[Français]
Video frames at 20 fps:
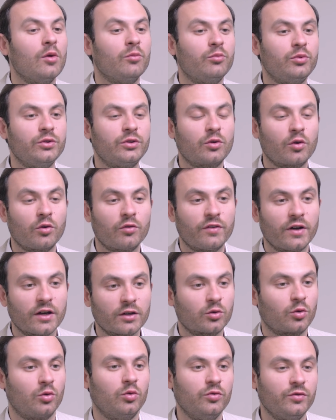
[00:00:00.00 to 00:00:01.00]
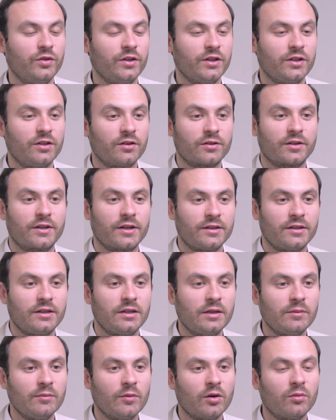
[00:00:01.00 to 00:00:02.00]
Puisqu'on va retrouver dans le cadre
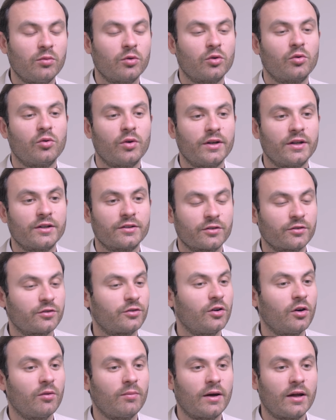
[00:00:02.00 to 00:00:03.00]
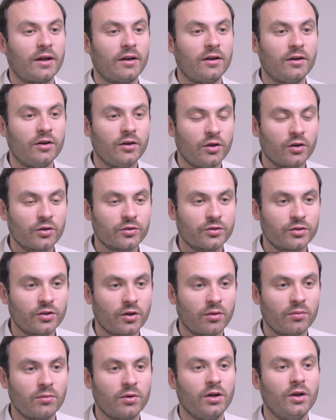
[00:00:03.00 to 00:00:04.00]
d'immeubles qui ont un ascenseur bah,
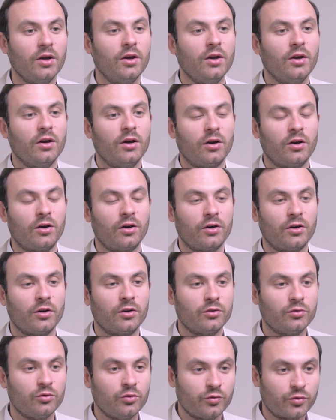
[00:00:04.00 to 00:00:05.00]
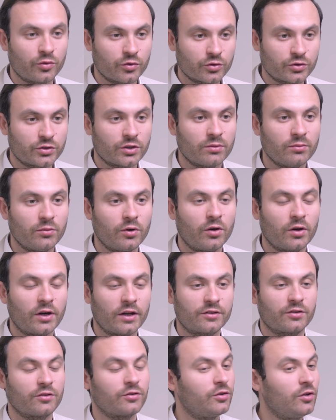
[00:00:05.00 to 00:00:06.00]
l'ensemble euh, du fonctionnement
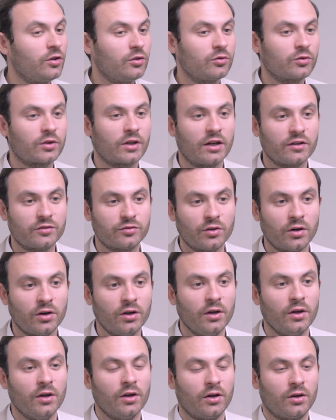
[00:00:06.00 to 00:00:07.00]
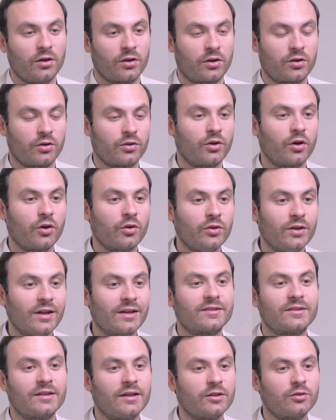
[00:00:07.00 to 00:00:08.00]
l'ascenseur, donc à la fois euh, quand il y aura eu
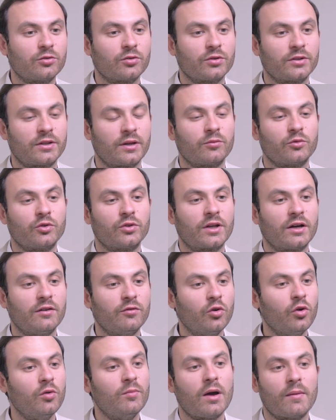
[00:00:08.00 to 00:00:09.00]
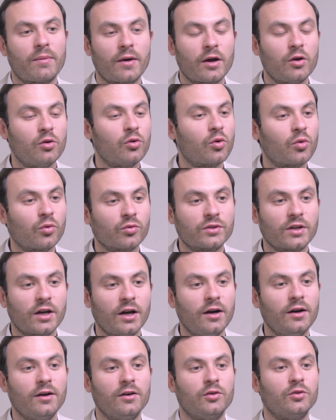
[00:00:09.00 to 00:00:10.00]
l'installation en termes de travaux, mais après le
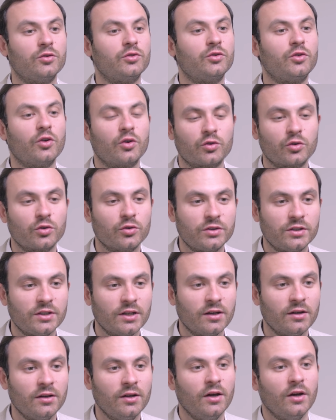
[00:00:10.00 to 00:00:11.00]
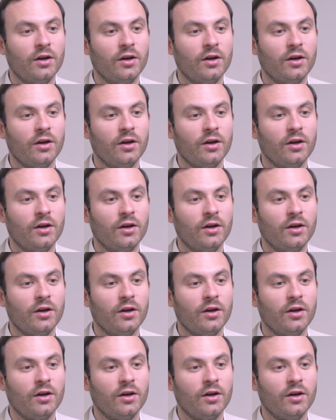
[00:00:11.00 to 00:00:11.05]
contrat euh, d'entretien